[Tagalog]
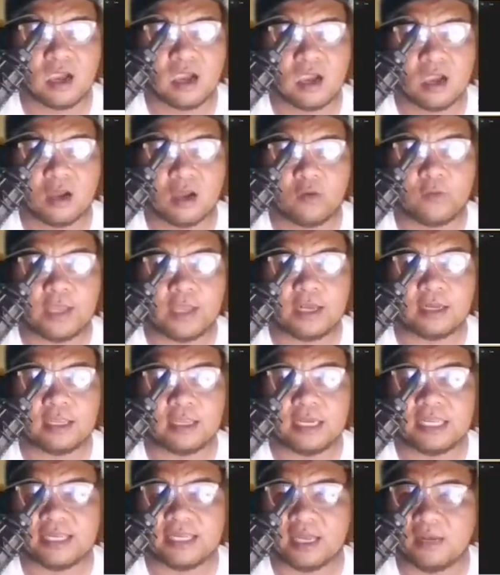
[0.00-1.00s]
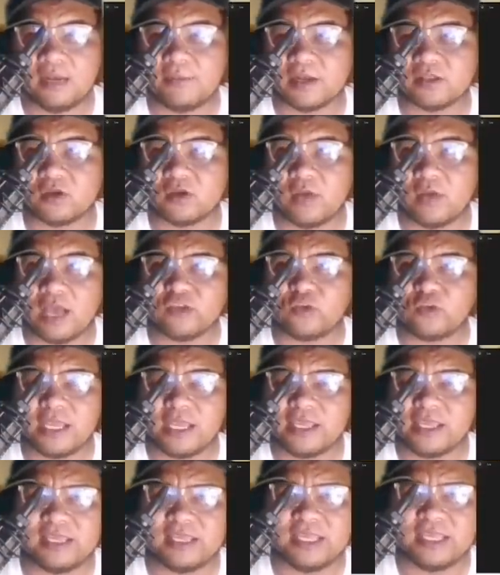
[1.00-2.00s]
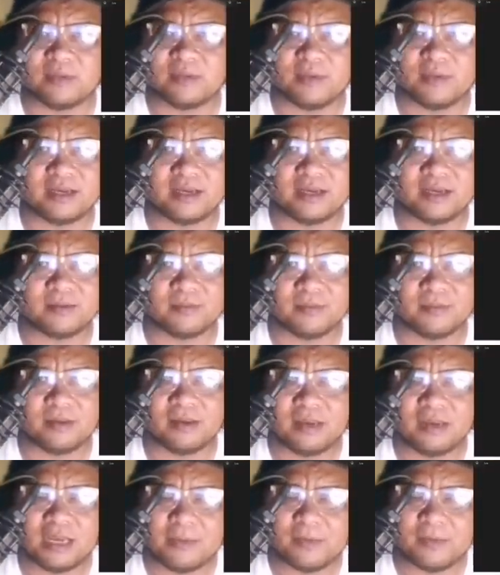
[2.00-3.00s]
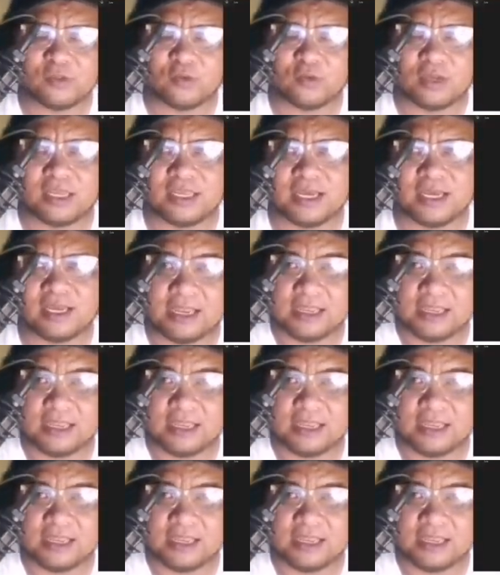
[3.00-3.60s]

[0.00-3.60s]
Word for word: Well, illegal ba to? Actually hindi naman. Hindi naman to illegal.